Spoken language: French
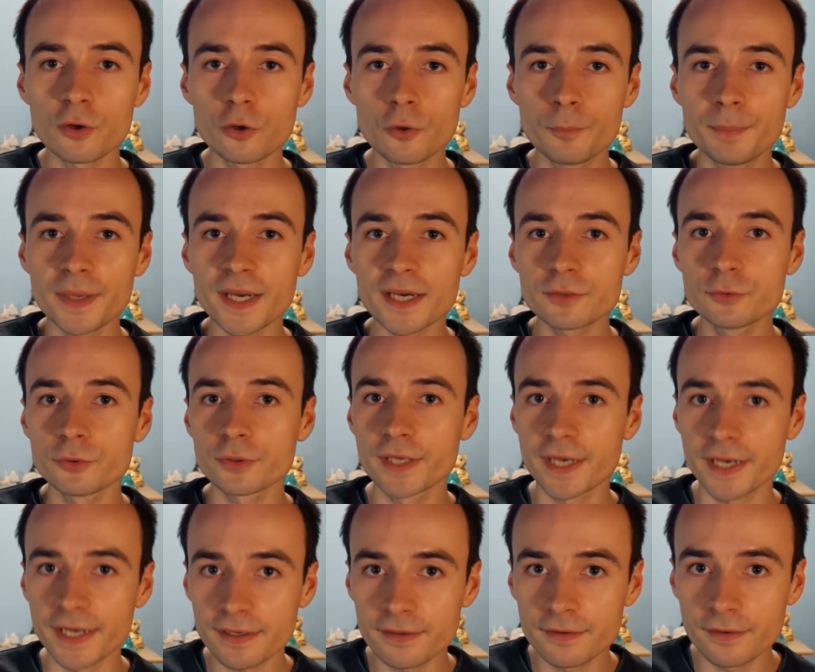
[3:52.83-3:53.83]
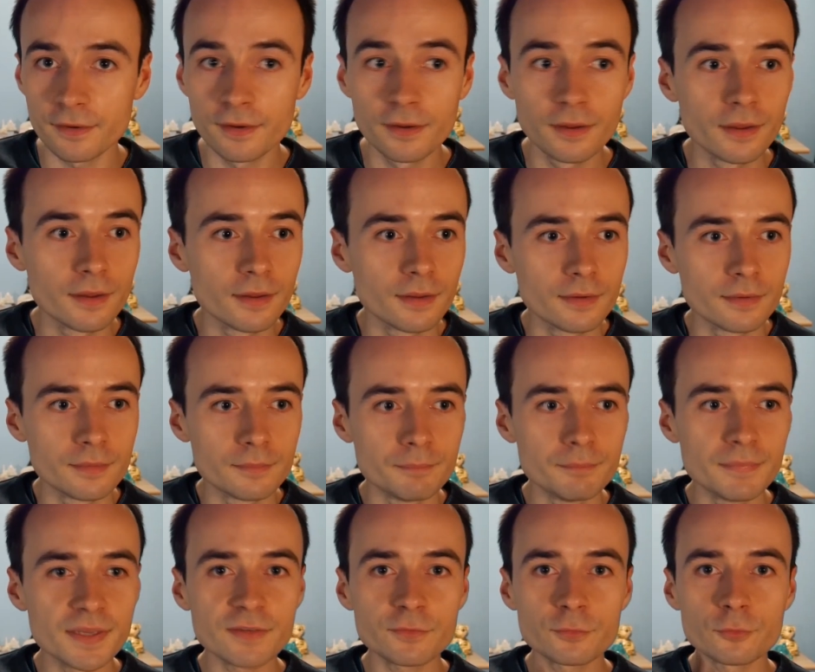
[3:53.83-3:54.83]
le père de Greg,
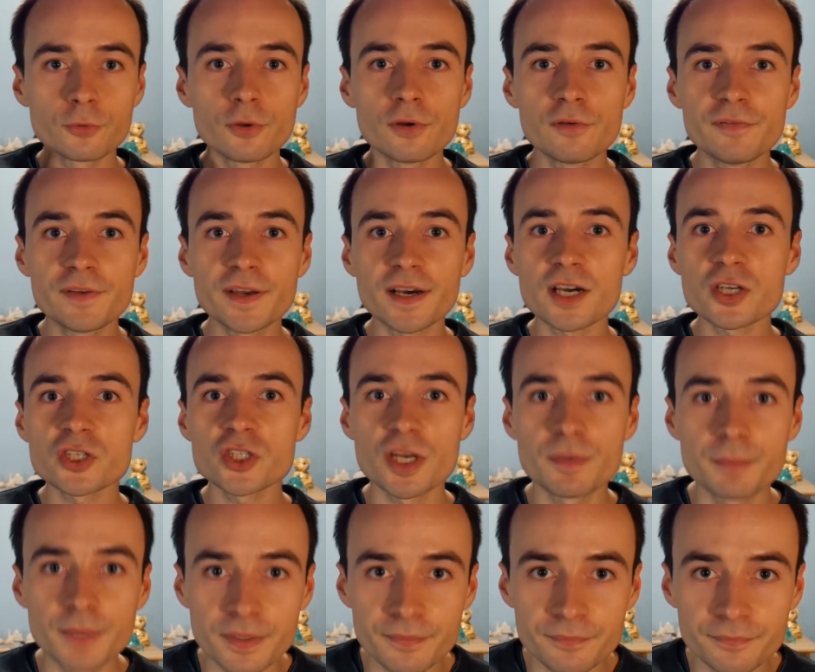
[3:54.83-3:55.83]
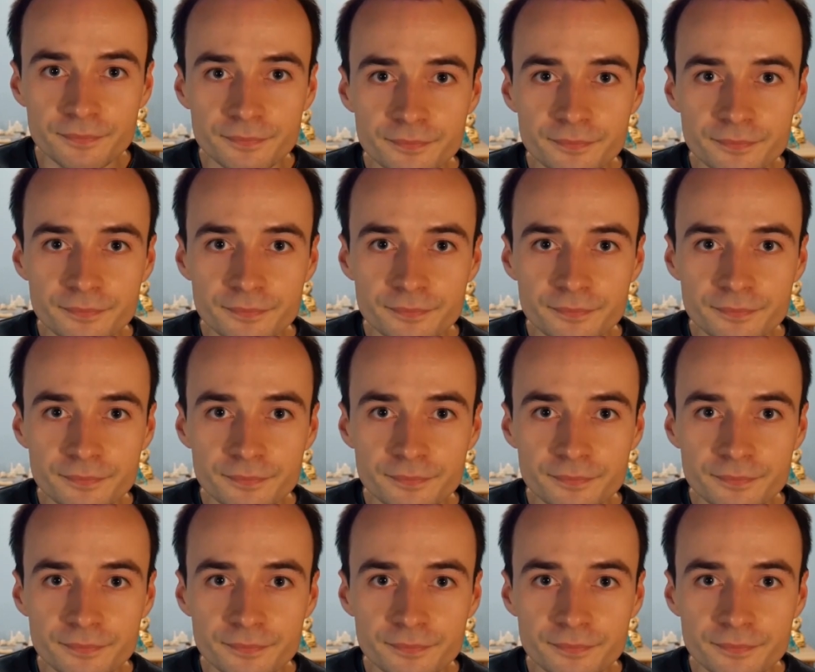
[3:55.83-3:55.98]
mais on ne le verra jamais.